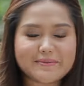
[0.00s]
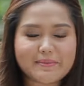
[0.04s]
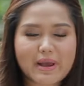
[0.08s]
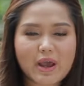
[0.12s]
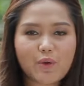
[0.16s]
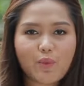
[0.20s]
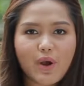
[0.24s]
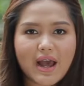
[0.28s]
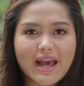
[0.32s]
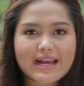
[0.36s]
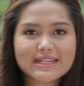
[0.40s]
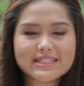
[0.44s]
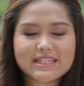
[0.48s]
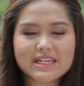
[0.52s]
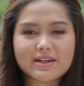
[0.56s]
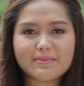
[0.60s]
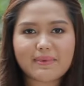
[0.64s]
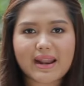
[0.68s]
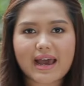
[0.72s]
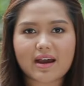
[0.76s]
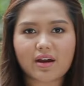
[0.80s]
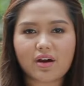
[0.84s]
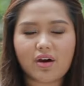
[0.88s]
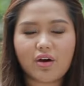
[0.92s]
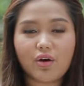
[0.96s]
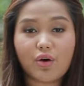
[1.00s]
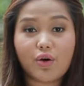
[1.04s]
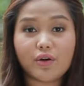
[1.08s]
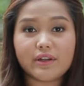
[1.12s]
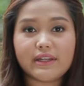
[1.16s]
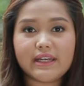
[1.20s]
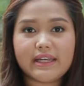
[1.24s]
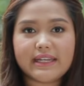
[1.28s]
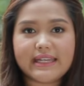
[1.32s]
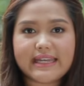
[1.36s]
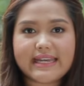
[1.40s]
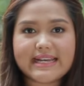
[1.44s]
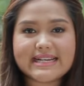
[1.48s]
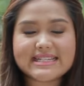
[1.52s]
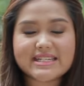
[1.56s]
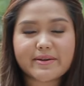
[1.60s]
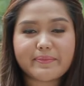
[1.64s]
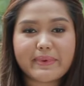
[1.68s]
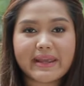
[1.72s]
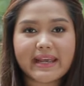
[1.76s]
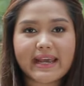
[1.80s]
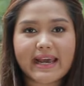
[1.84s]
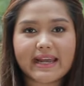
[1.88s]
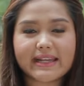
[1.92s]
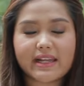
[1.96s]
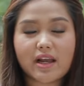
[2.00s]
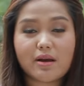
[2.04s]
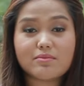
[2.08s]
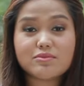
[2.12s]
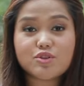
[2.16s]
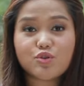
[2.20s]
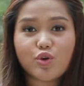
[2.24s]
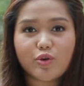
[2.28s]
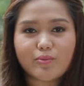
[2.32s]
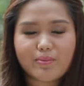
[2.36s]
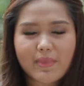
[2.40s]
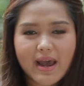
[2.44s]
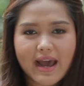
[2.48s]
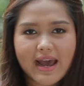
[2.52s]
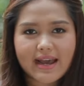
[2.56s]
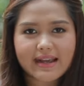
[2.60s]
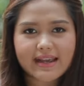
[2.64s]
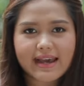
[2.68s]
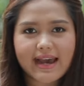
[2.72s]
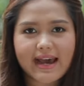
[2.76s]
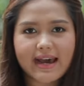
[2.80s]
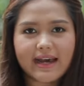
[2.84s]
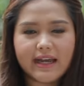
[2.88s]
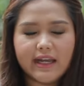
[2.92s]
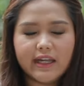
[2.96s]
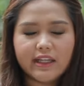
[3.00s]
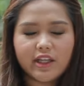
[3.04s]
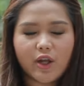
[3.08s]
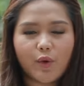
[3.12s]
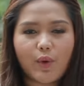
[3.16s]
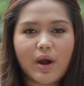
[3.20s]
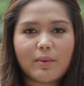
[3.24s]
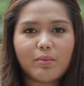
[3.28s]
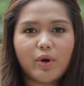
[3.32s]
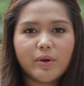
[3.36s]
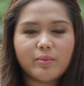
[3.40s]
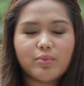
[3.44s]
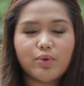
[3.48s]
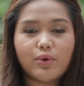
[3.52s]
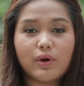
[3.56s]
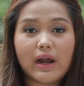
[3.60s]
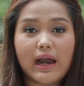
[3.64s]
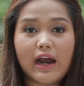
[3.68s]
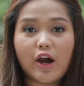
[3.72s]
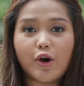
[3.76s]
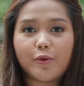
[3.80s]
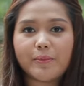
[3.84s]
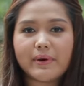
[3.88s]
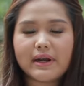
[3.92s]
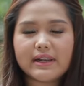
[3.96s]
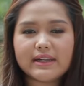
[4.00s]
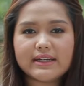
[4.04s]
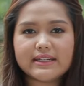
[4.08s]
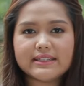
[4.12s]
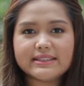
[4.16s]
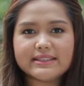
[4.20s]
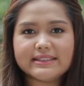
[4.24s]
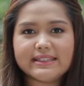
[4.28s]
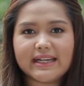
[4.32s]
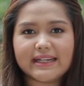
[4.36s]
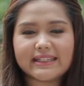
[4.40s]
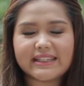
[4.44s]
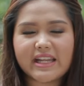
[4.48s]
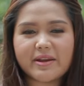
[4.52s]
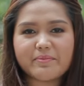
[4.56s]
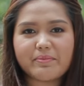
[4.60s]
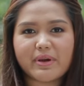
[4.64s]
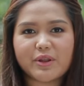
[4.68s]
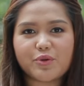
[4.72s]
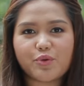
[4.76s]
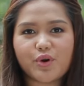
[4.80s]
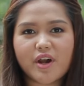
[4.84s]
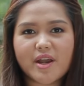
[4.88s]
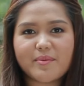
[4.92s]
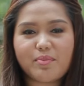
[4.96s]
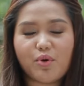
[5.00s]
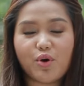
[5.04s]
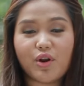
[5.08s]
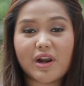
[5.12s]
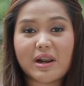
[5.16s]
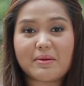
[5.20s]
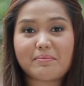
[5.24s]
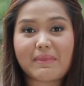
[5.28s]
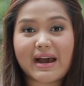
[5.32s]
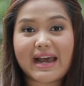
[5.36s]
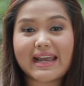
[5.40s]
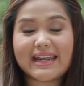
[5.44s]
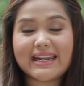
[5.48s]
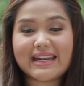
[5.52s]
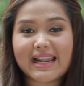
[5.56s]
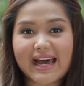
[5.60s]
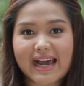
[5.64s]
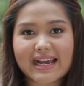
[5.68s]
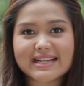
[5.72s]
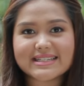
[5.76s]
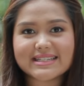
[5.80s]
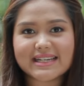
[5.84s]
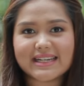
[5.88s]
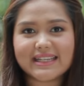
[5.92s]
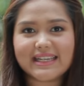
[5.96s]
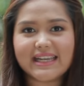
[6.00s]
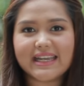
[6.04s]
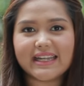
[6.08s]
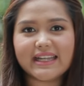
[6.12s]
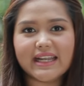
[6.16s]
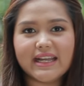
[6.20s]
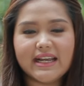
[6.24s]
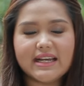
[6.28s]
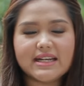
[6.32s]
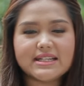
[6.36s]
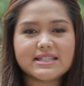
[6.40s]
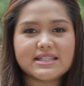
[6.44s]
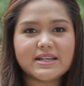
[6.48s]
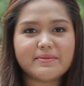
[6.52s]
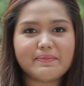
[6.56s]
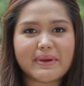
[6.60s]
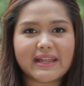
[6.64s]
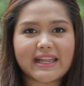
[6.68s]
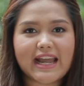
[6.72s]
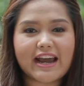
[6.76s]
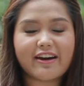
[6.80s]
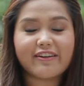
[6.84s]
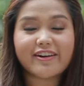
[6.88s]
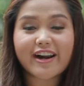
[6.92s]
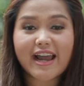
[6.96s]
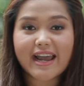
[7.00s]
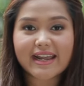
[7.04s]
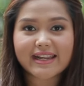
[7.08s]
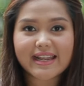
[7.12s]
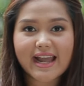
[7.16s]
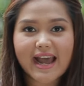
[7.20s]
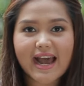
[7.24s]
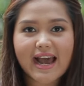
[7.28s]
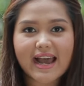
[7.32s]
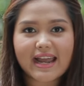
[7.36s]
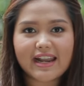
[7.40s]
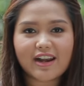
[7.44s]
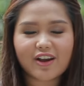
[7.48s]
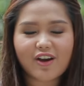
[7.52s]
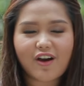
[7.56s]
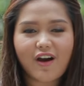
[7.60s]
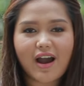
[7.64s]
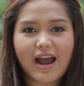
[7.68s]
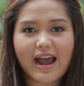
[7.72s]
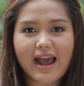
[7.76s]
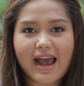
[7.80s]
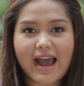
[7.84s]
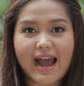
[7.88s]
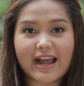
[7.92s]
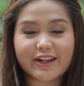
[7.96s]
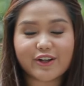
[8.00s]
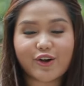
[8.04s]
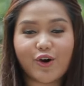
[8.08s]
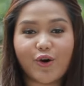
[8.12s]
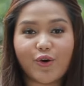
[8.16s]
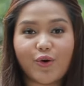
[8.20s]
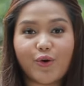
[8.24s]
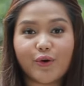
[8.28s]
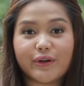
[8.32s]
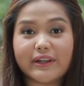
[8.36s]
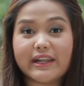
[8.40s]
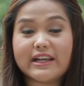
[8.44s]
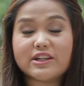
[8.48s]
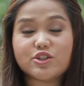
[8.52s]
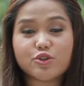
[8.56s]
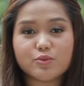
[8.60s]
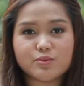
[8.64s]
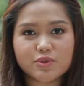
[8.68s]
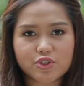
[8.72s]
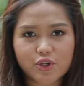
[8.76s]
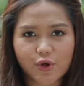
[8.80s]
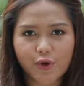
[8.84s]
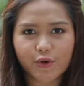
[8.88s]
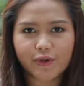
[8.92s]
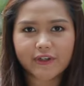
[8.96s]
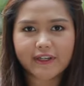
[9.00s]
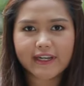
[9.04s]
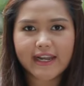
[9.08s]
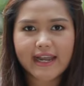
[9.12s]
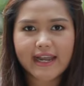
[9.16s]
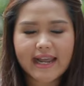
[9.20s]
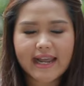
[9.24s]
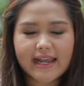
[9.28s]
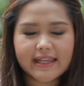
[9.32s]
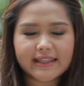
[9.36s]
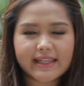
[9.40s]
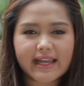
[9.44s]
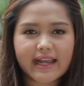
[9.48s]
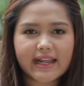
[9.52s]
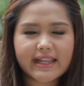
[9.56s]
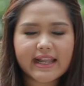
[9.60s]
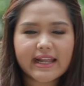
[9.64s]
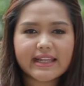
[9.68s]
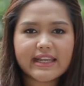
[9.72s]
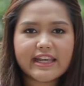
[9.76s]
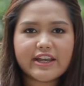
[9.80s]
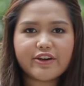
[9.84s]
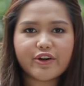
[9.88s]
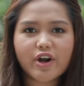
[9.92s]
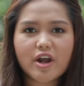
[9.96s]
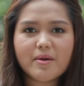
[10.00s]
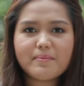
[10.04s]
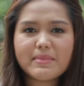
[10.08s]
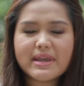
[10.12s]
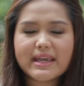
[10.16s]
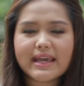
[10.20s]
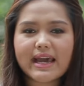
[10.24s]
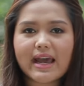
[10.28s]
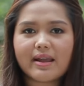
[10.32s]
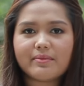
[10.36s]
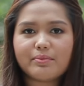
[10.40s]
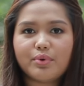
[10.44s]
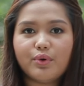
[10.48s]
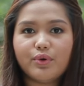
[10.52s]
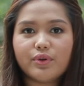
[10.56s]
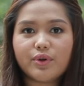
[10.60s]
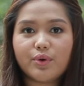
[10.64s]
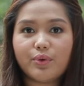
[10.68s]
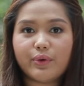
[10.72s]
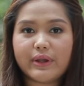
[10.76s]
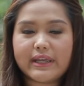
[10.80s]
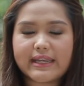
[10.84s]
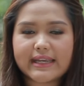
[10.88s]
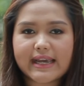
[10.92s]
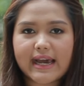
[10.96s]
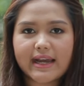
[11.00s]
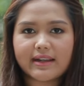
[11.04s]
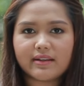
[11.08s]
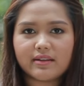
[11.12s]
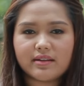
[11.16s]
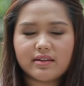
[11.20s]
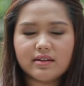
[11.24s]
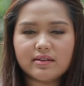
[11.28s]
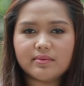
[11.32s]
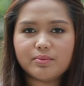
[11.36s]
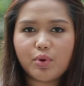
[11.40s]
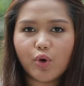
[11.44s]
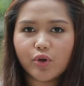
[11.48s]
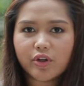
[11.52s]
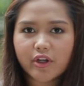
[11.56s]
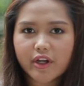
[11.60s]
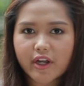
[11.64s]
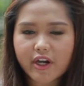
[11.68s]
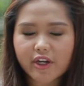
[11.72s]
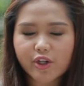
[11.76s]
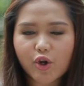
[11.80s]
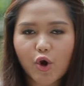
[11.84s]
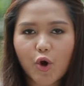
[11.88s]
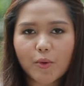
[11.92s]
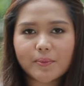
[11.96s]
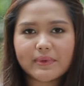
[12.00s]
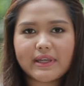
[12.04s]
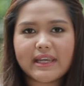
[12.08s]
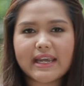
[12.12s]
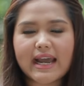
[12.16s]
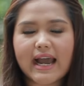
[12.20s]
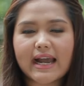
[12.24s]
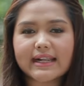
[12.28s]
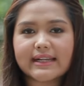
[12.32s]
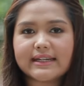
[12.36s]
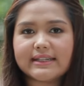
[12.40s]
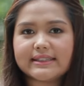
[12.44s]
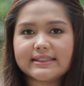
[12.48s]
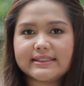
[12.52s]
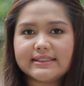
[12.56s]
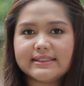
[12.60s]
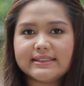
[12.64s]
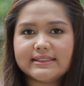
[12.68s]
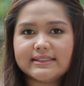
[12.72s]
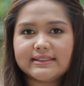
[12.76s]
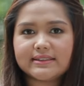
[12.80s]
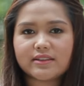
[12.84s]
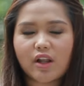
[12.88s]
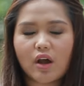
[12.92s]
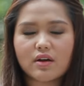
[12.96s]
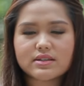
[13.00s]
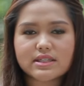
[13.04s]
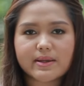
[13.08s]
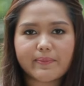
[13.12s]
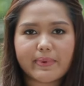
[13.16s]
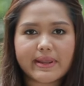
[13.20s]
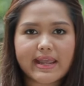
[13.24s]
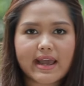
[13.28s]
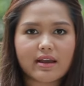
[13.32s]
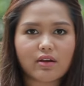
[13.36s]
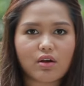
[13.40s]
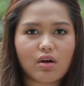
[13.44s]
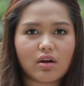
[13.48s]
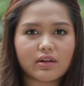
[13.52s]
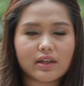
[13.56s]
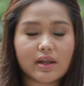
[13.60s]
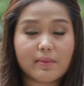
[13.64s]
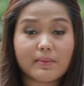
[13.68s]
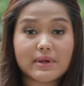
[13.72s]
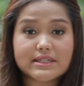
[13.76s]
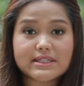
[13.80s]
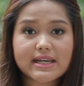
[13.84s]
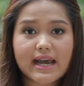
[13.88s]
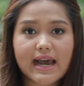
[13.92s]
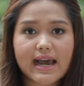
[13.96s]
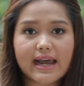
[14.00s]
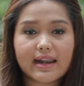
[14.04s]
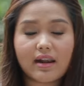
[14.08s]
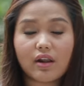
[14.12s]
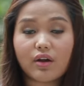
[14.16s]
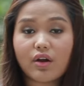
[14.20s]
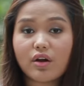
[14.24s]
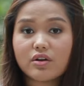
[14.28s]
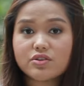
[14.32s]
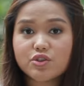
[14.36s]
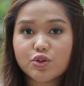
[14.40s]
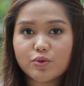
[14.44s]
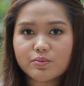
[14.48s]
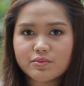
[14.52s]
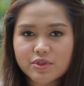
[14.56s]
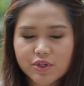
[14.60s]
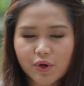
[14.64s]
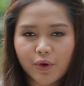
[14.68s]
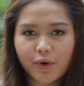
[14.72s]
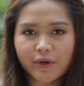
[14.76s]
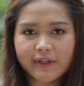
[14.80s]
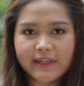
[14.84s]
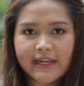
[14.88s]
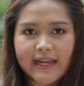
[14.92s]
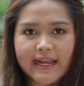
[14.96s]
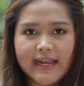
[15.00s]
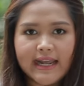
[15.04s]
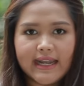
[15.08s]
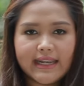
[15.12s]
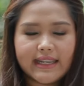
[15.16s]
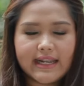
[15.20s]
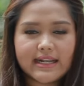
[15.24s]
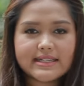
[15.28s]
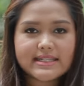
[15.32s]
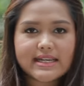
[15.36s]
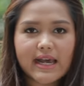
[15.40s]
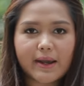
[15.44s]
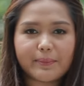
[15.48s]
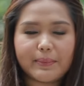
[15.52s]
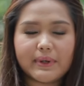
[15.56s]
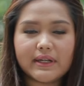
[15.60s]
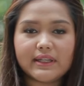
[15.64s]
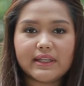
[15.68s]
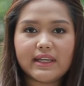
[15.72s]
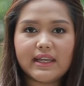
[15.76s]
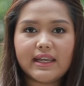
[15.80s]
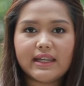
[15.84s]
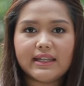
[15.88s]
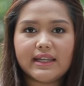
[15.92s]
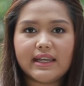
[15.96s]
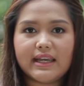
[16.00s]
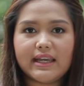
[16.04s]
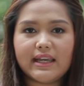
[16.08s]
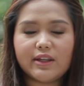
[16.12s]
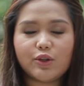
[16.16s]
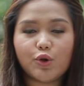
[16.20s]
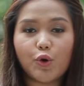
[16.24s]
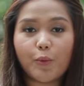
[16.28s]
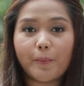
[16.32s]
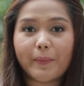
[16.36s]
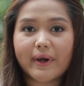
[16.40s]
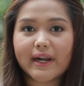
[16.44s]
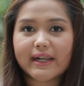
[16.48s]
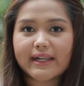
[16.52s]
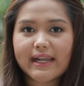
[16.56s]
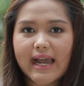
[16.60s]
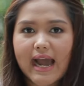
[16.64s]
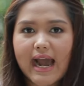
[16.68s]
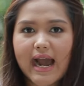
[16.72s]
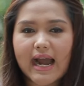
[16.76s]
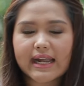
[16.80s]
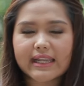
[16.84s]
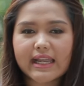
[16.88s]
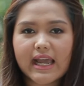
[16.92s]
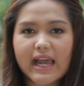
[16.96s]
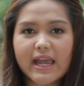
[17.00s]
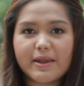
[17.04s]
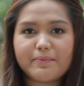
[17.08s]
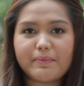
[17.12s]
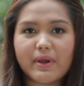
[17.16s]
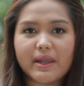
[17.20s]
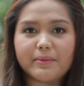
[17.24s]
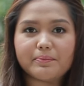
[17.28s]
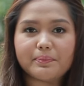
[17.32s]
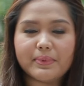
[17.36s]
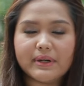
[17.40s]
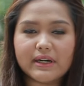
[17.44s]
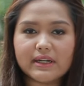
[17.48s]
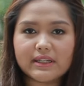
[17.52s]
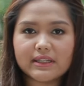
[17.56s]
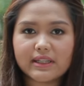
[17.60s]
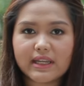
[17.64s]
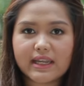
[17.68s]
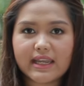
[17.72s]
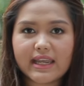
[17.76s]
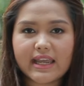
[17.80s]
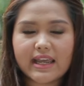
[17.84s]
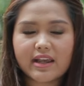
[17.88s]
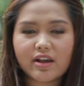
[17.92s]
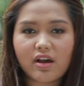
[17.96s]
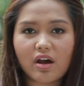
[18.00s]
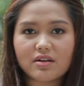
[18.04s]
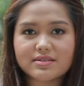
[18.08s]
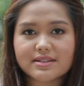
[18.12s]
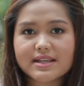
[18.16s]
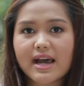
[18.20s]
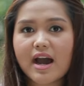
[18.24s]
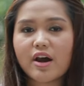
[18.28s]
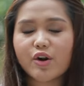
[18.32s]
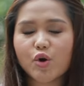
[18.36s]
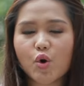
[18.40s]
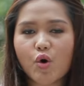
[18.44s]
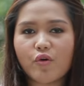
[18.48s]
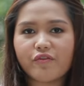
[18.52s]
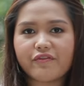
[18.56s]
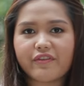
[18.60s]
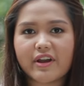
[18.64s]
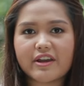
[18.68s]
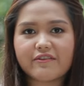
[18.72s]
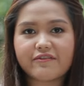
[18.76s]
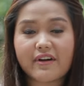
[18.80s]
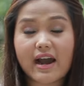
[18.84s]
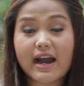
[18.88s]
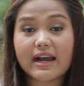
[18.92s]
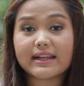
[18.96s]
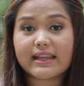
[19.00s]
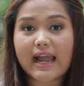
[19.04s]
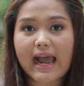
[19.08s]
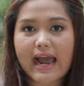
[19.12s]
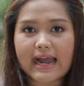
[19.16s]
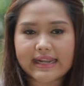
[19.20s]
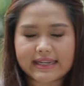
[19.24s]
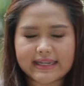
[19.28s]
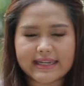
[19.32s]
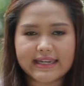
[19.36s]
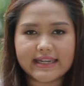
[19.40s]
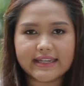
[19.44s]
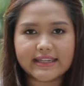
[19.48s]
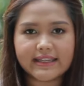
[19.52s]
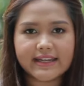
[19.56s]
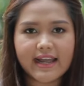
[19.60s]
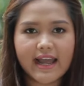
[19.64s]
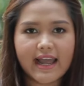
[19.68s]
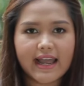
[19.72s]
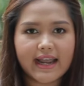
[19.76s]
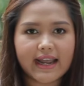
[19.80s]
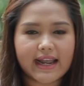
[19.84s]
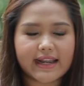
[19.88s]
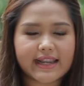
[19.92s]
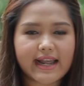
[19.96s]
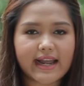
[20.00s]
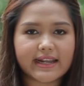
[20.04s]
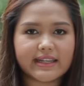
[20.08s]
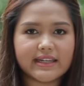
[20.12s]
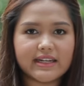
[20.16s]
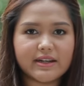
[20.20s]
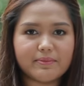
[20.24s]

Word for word: งแม้ว่าอาชีพหลักของคนที่นี่จะเป็นการทำสวนหมากค่ะ แต่ว่าบนภูเขาพลืนยังเต็มไปด้วยผลไม้หลายชนิด ซึ่งเป็นทั้งรายได้ และก็อาหารของคนในชุมชนแต่ขณะนี้เริ่มมีการพูดคุยกันถึงผลกระทบที่อาจเกิดขึ้นต่อทรัพยากรธรรมชาติแล้วก็ชุมชน เนื่องจากพื้นที่นี้ถูกประกาศให้เป็นพื้นที่ก่อสร้างโรงไฟฟ้าถ่านหิน ขนาด